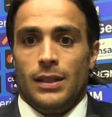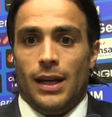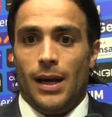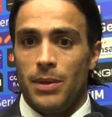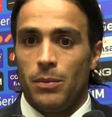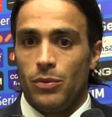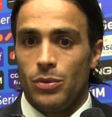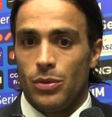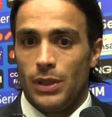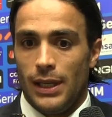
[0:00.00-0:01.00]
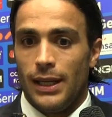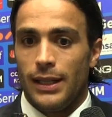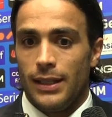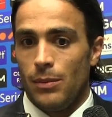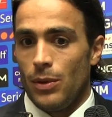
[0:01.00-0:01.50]
abbiamo avuto
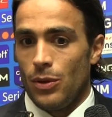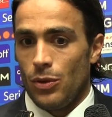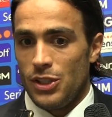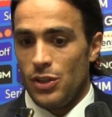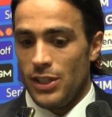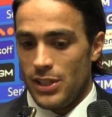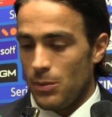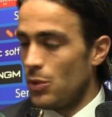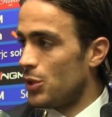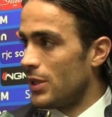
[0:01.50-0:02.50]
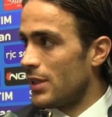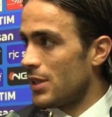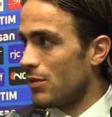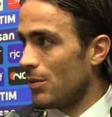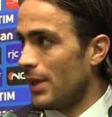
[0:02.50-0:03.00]
delle, delle belle occasioni, siamo riusciti a
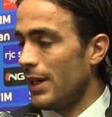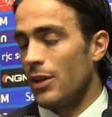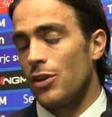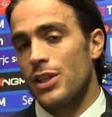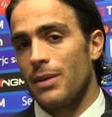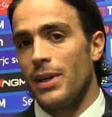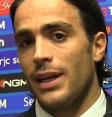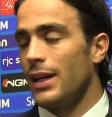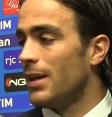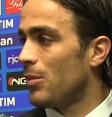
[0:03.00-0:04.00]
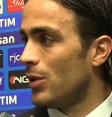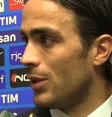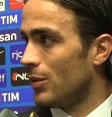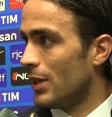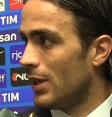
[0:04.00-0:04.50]
trasformarle, cosa che magari l'Empoli
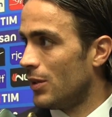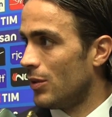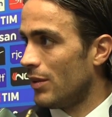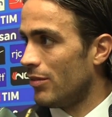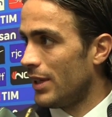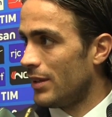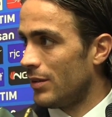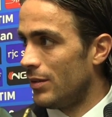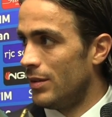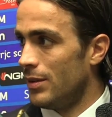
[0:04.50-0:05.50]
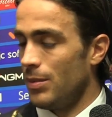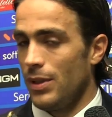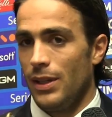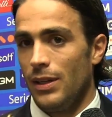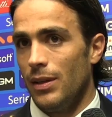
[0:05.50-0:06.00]
non, non, ha fatto.
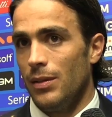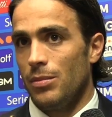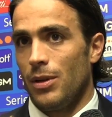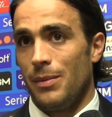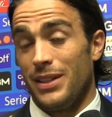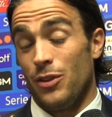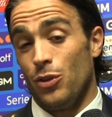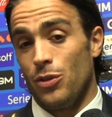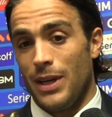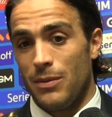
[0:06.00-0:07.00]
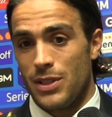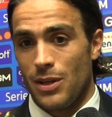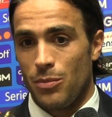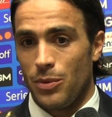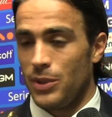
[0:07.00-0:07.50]
Per, eh, probabilmente noi dobbiamo
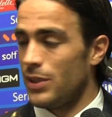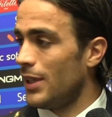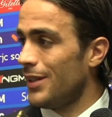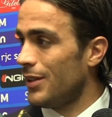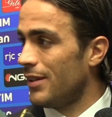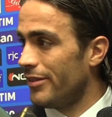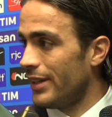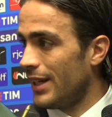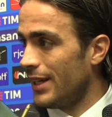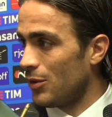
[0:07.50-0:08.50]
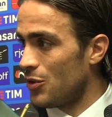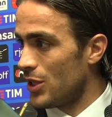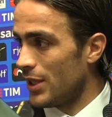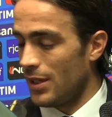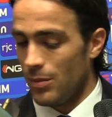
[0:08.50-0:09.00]
stare un po' più attenti nel finale a
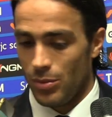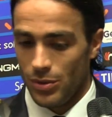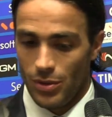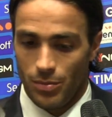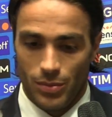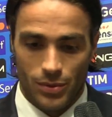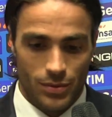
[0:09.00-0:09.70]
concedere un po' troppo.